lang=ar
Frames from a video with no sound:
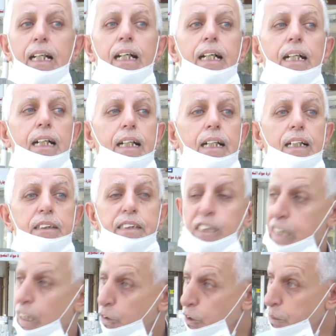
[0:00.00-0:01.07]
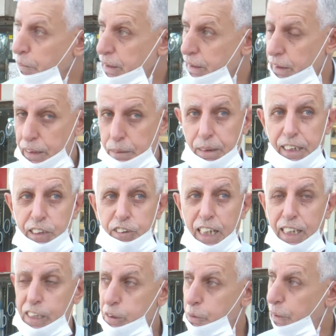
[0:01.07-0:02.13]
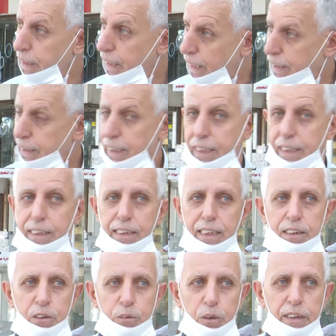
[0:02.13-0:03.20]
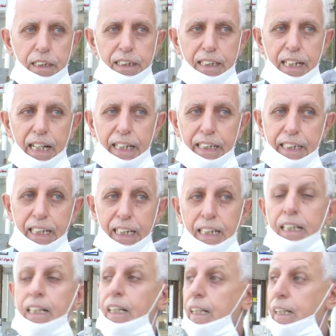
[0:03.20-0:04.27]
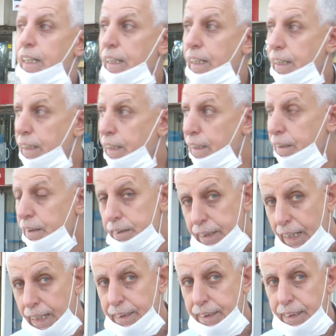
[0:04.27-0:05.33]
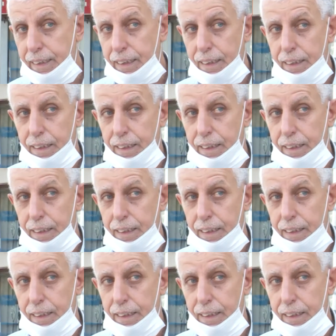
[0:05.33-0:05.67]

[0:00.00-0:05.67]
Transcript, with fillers: آه، تسلل من قبل الجارة السوريه إلى إلى الحدود العراقية آه، يعني